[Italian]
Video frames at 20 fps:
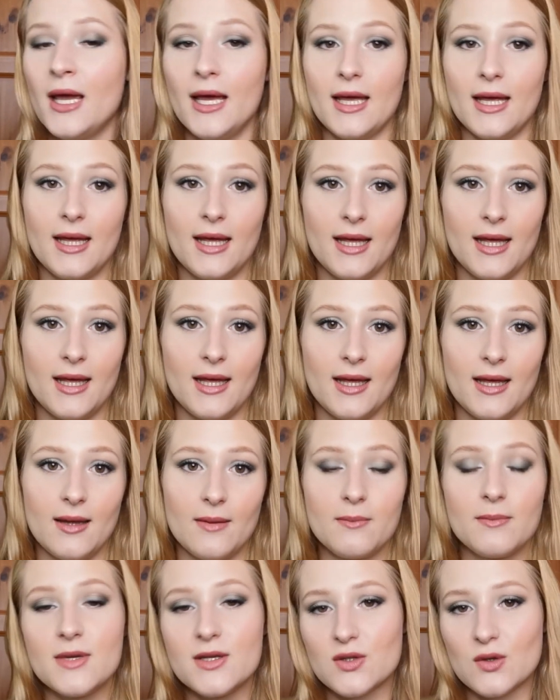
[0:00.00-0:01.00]

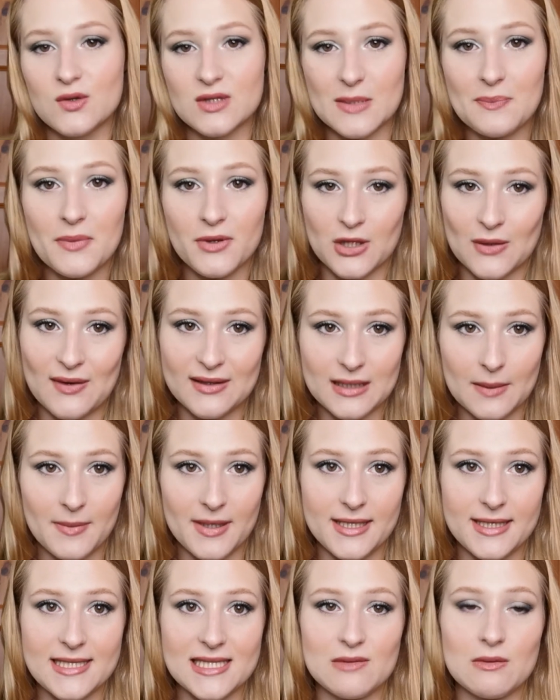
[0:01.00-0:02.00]
e mi sono sempre trovata
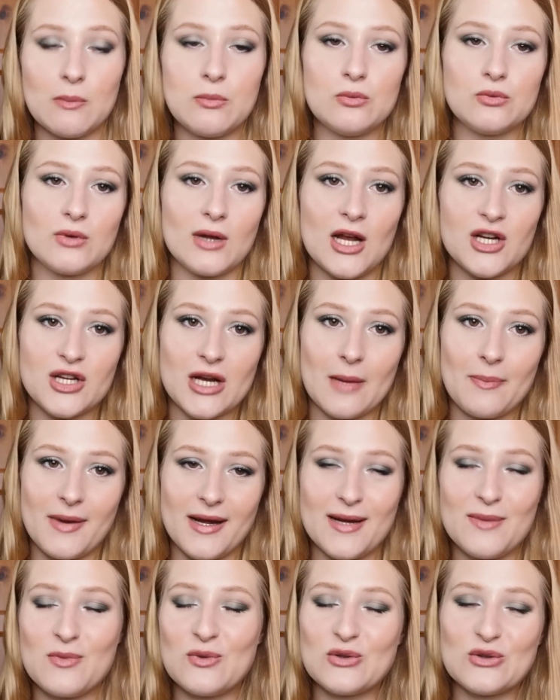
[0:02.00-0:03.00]
benissimo, appunto lascia i
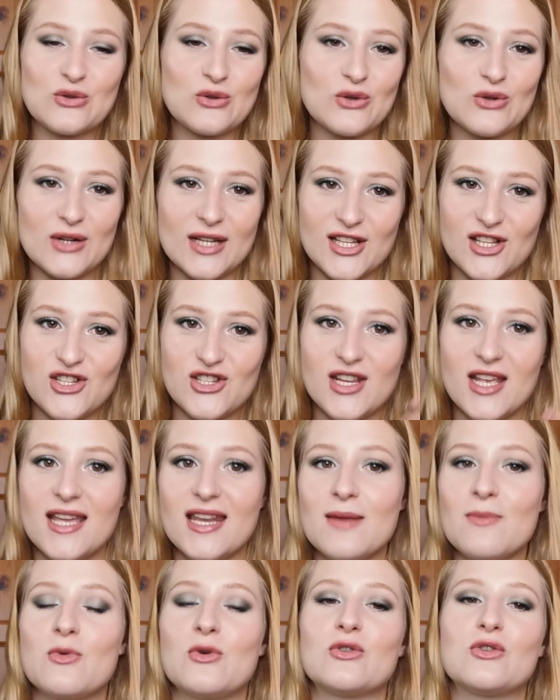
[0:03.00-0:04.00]
capelli molto
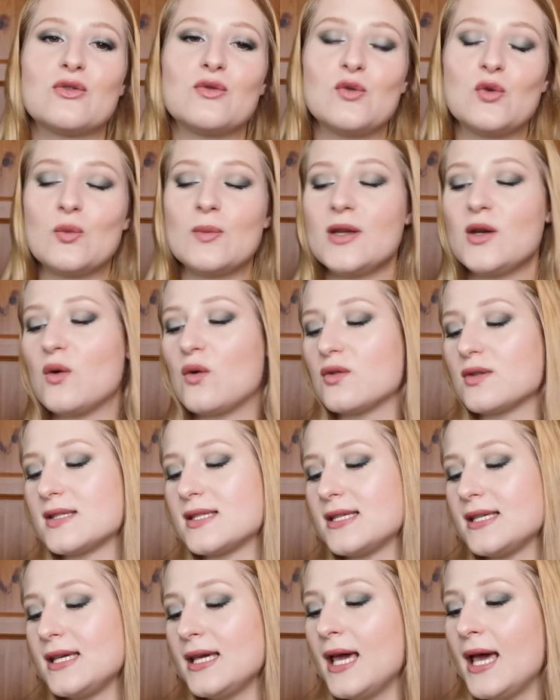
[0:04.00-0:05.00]
leggeri, molto
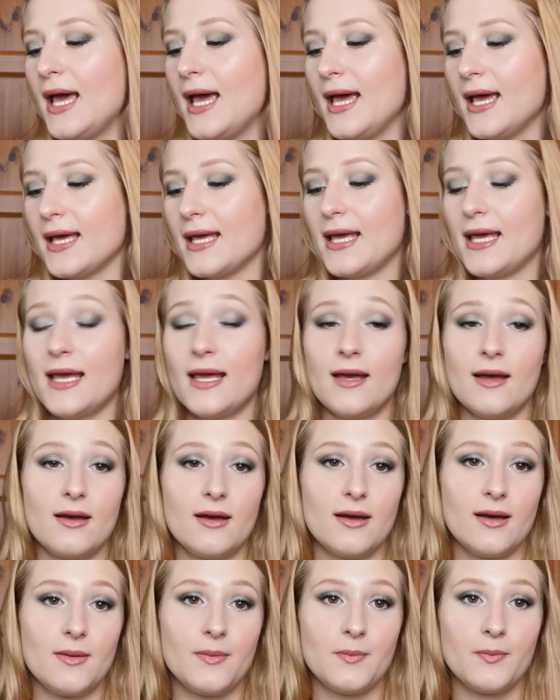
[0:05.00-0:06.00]
voluminosi e
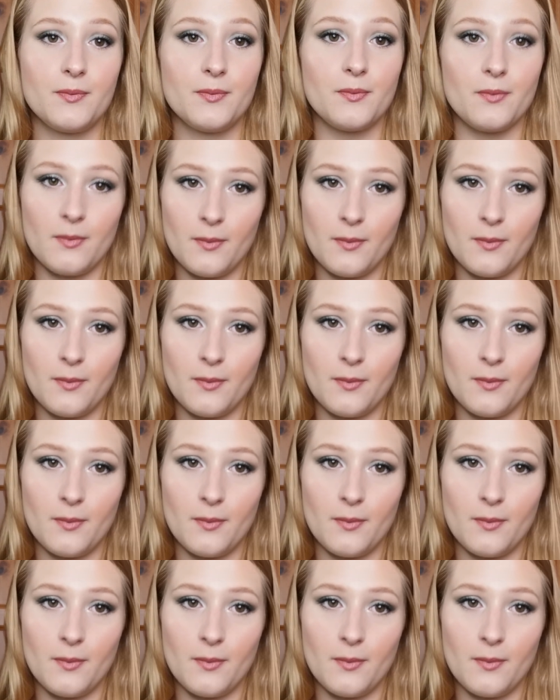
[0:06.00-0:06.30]
ehm,